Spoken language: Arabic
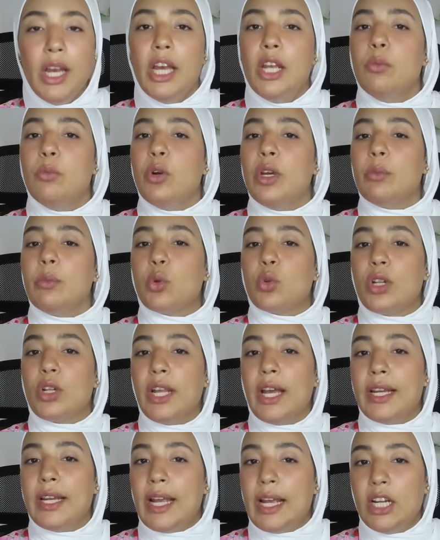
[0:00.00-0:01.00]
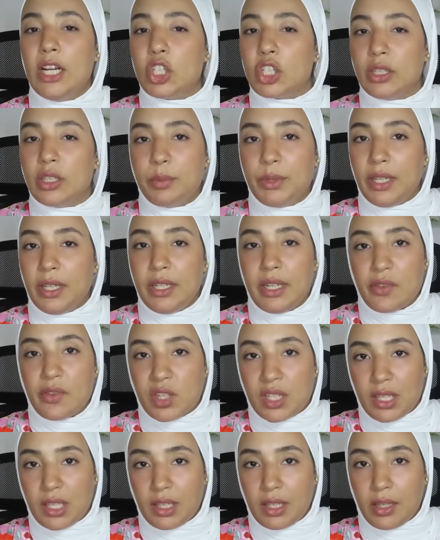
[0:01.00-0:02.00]
المهم قلت لها انا علاش كذبتي عليا في
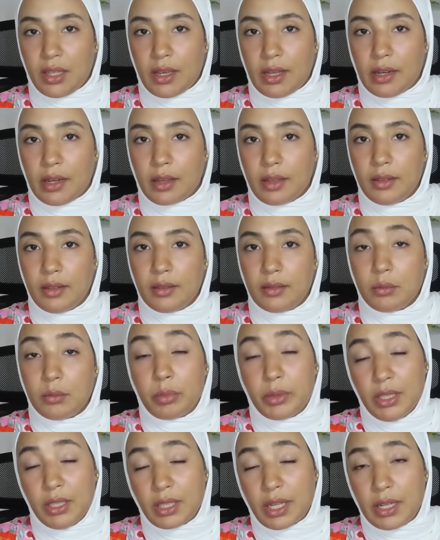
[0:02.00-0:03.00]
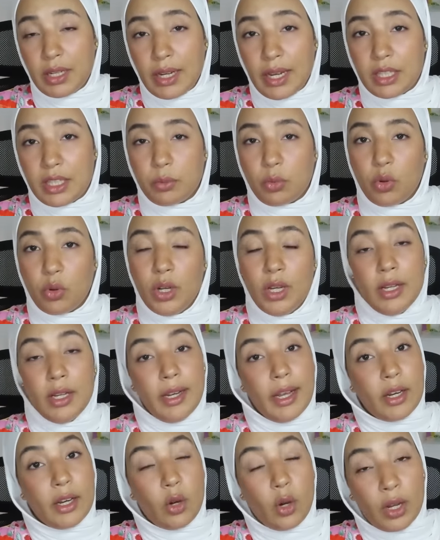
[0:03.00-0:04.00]
السن ديالك بديت كنعاتبو
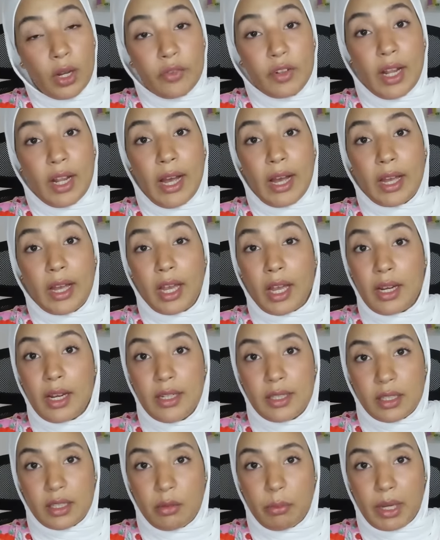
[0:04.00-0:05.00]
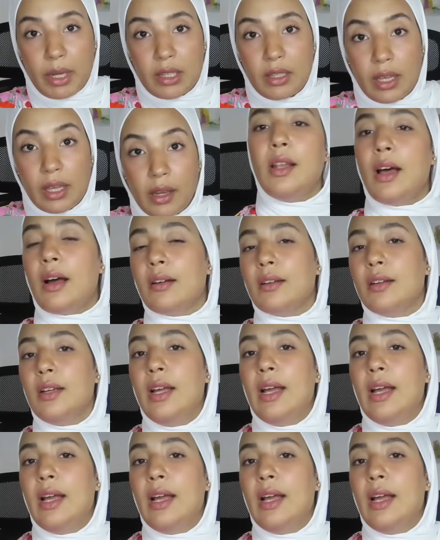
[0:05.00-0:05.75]
لانه عرفت الحقيقه اللي صدمتني لا